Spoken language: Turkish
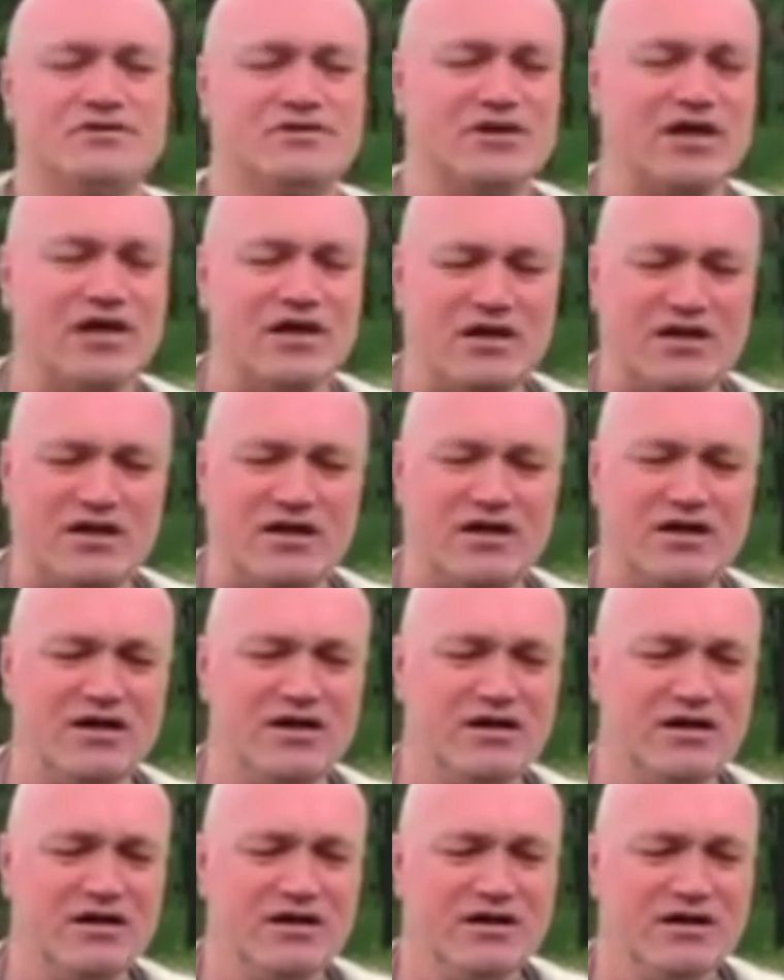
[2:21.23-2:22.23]
geyikli
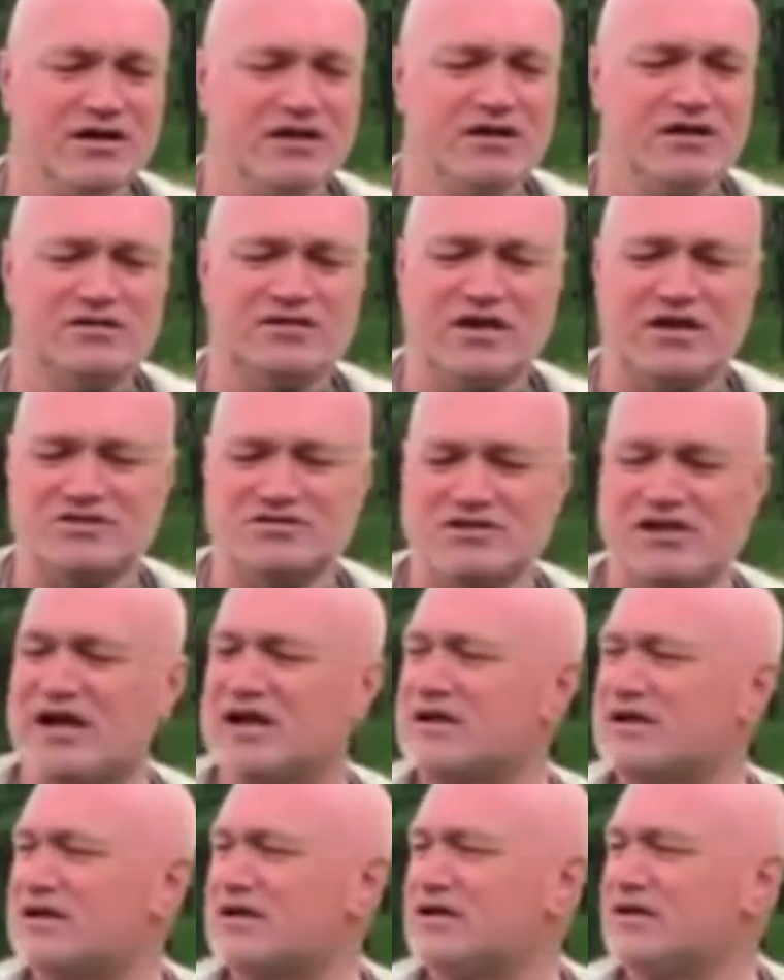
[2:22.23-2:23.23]

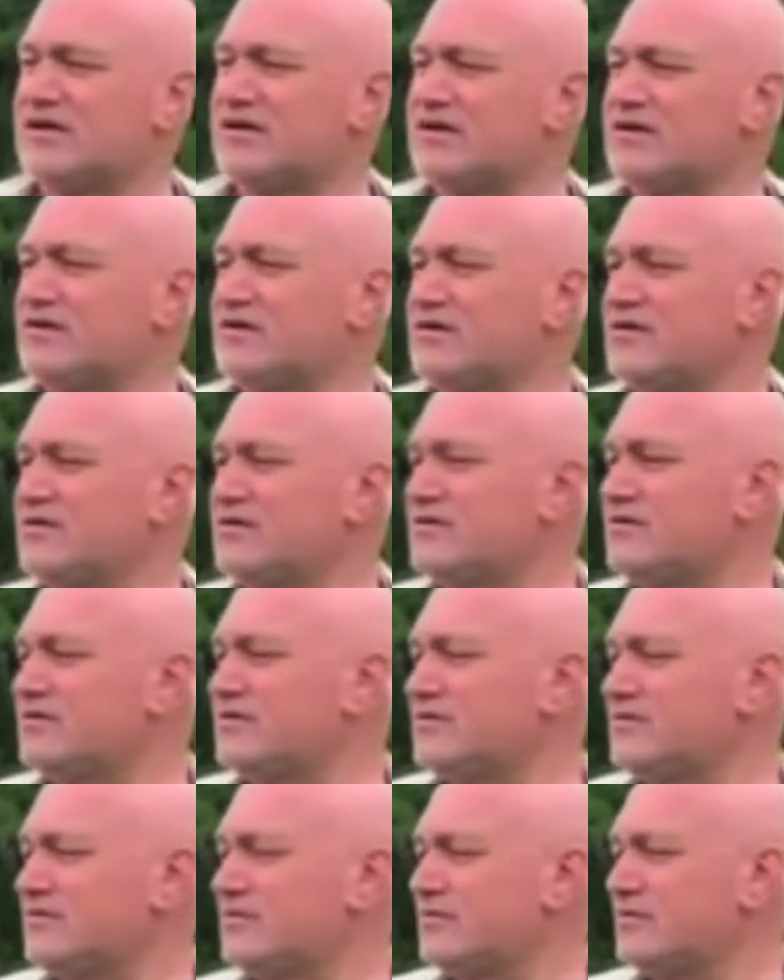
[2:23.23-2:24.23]
taşlar, e,
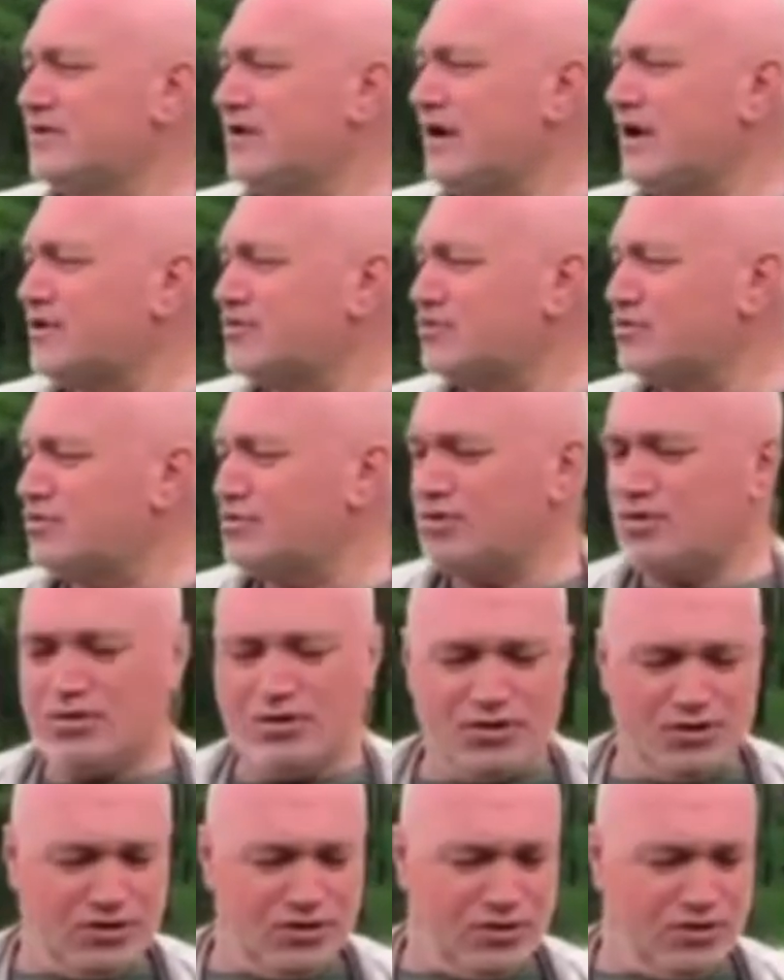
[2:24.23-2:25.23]
her türlü
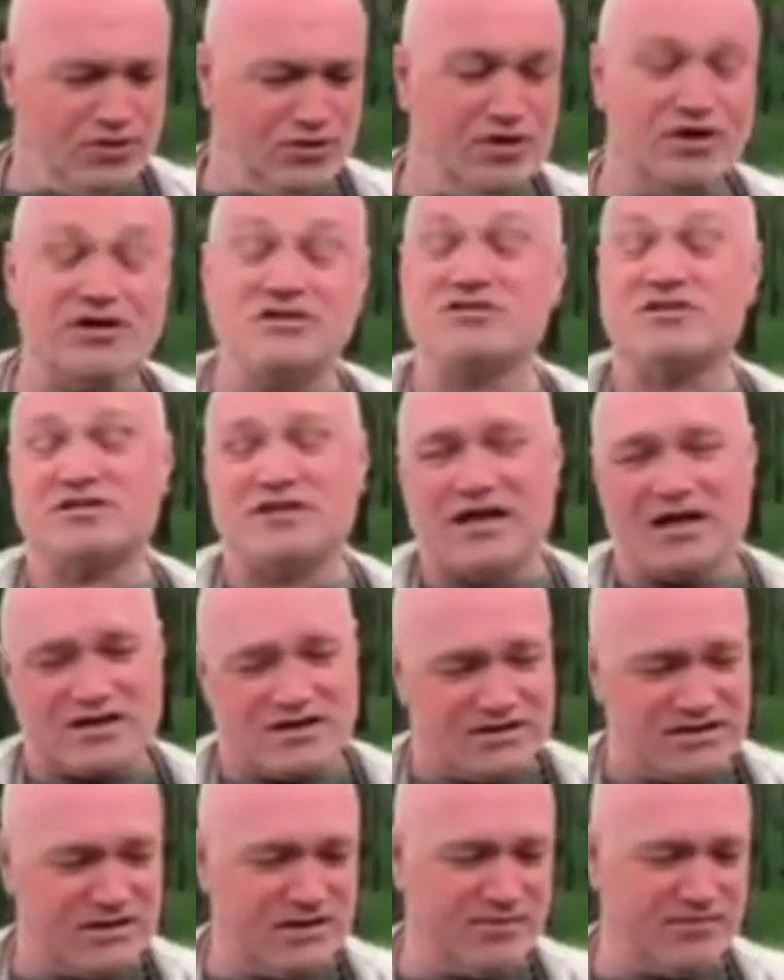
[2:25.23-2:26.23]
yazıtlar
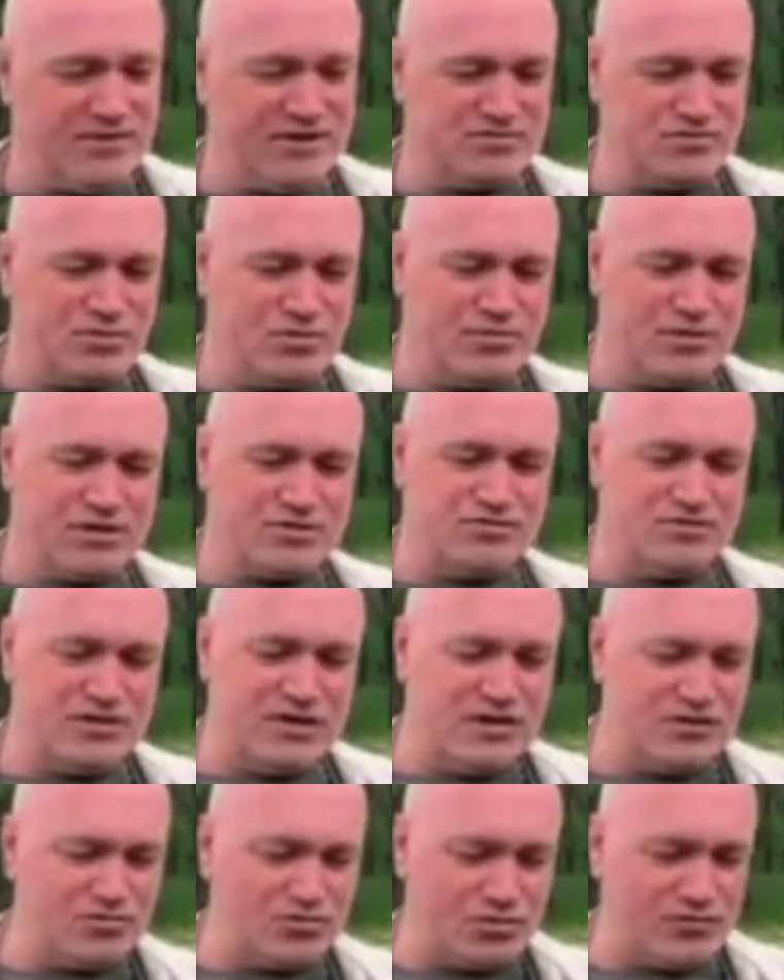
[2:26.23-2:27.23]
en başta olmak
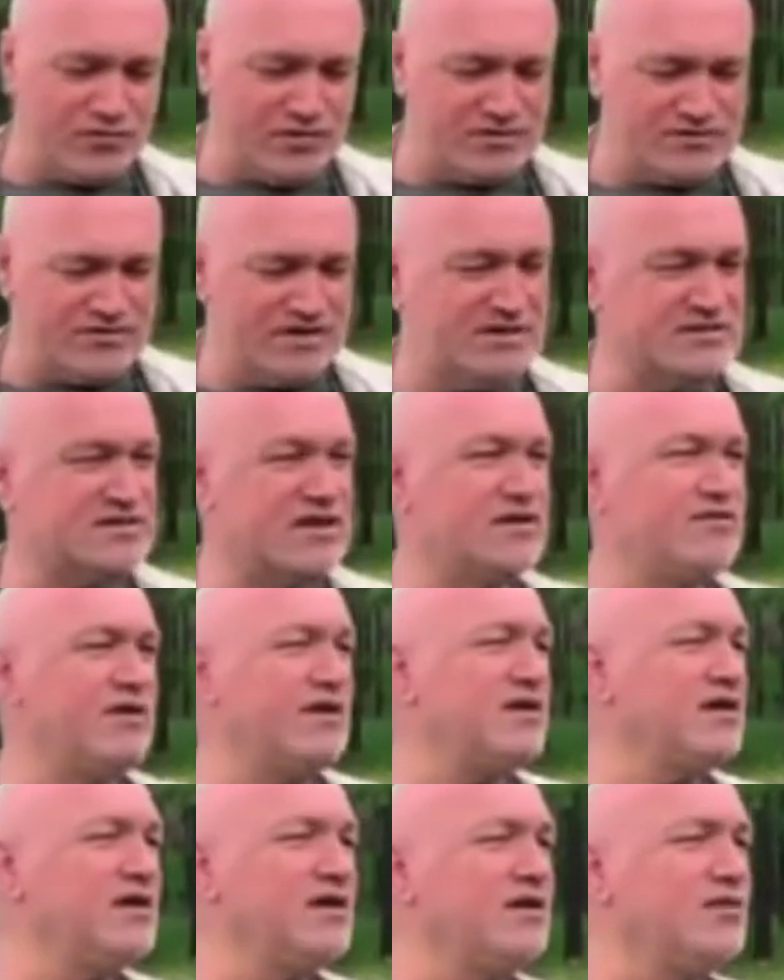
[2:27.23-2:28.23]
üzere çok fazla eser var.
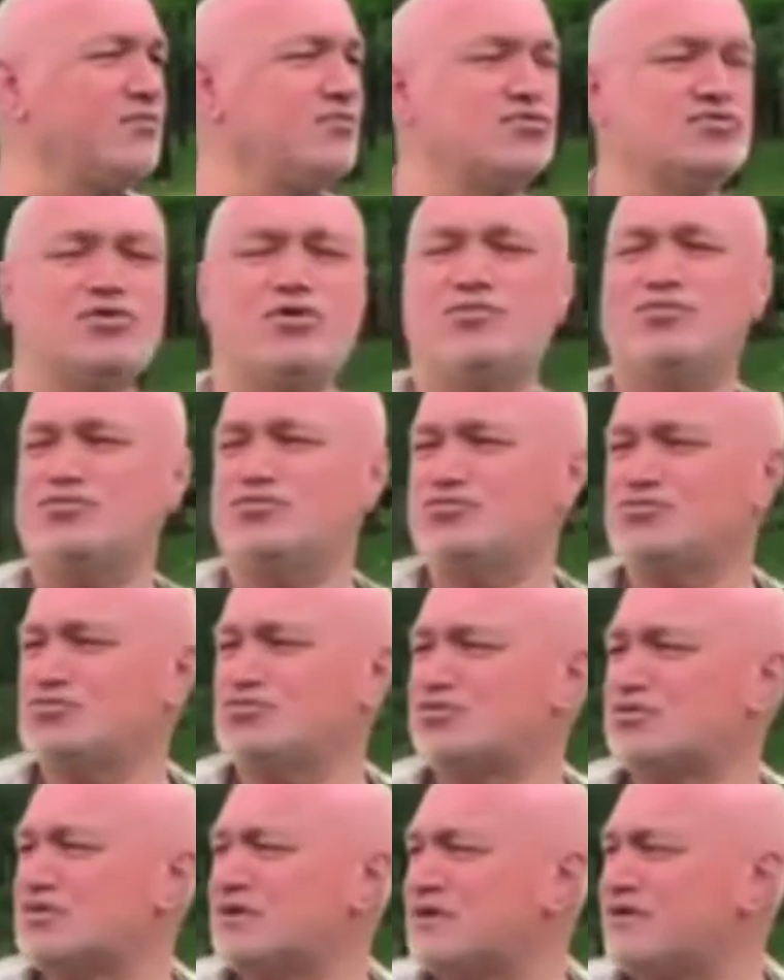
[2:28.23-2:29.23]
Bu da
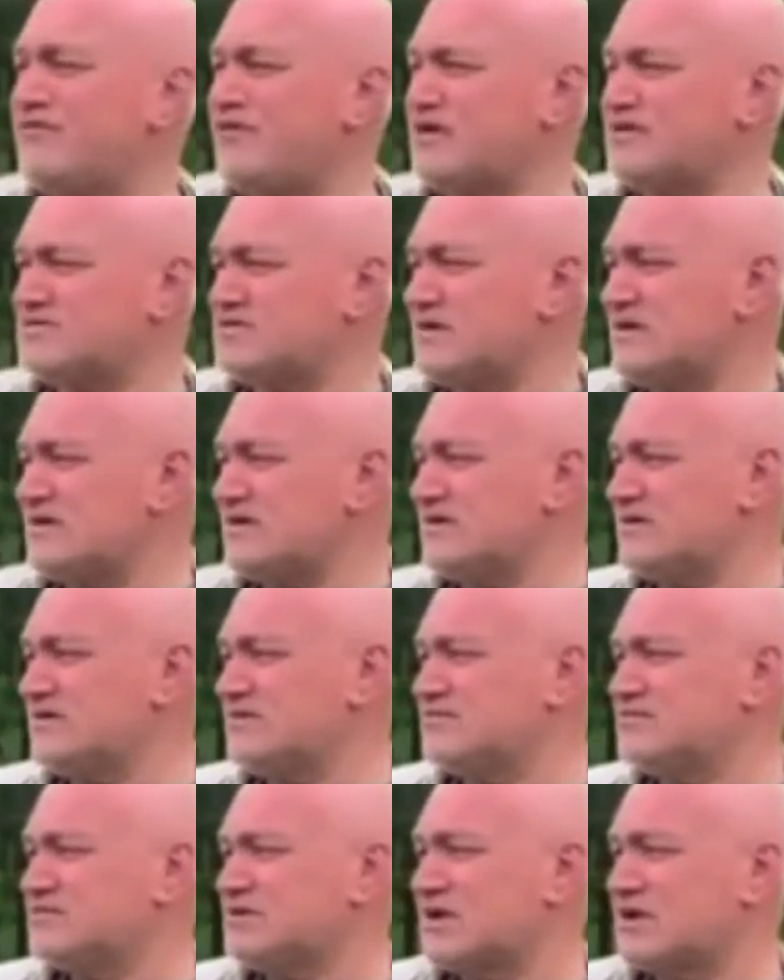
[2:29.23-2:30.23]
Türklerin fazla
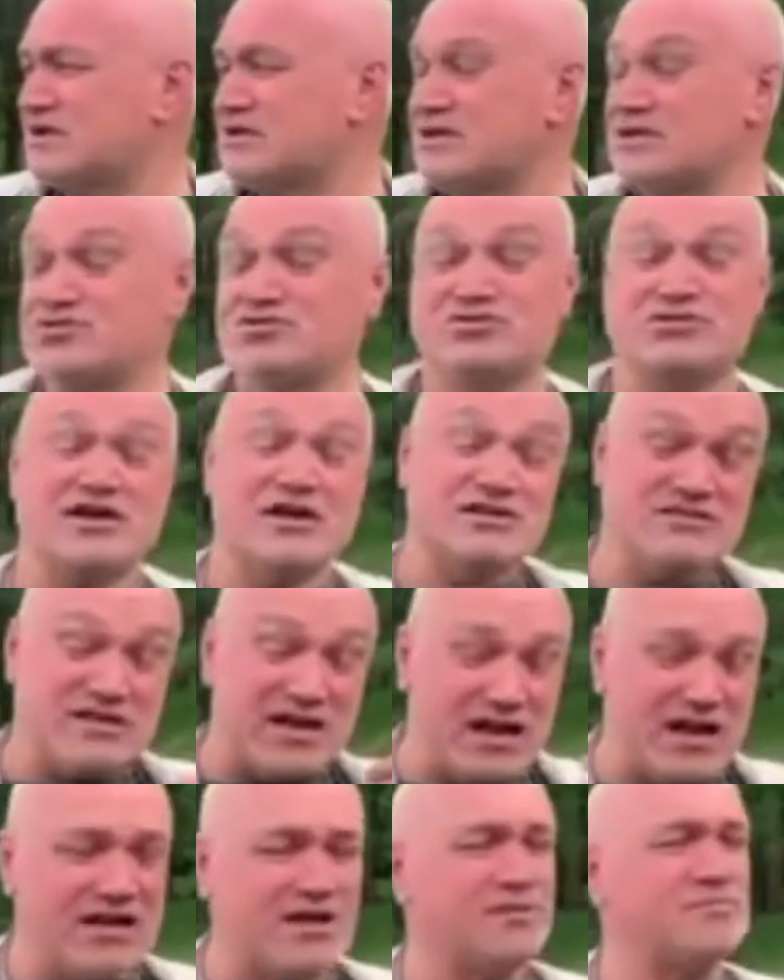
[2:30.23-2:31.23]
e, bir şekilde,
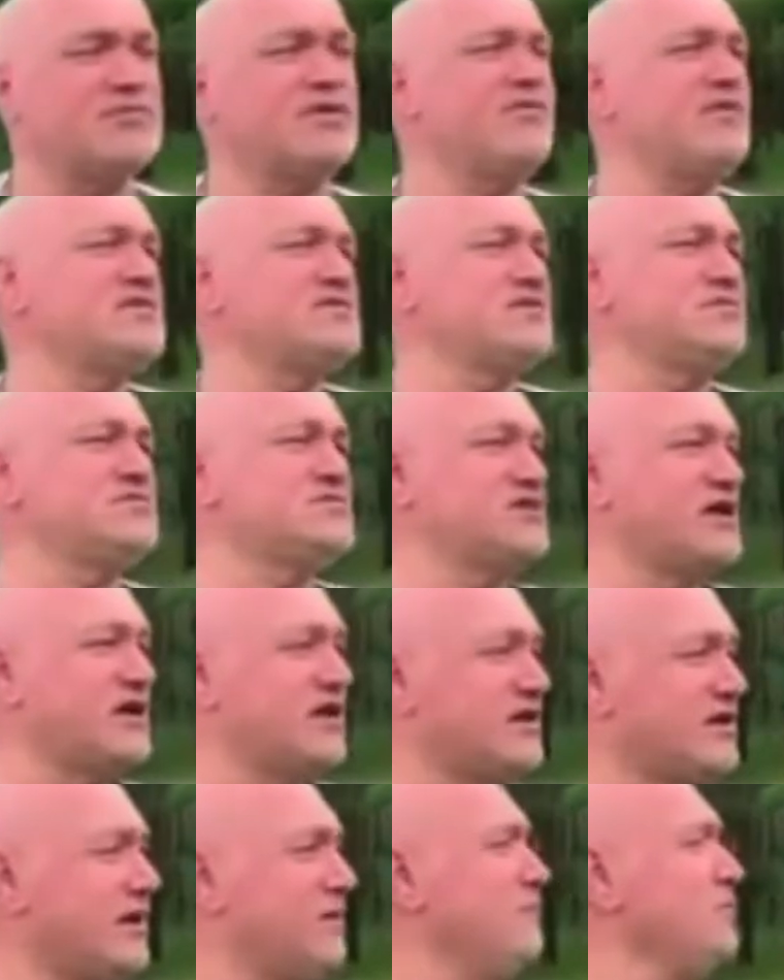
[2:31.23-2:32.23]
sayısal anlamda fazla bir şekilde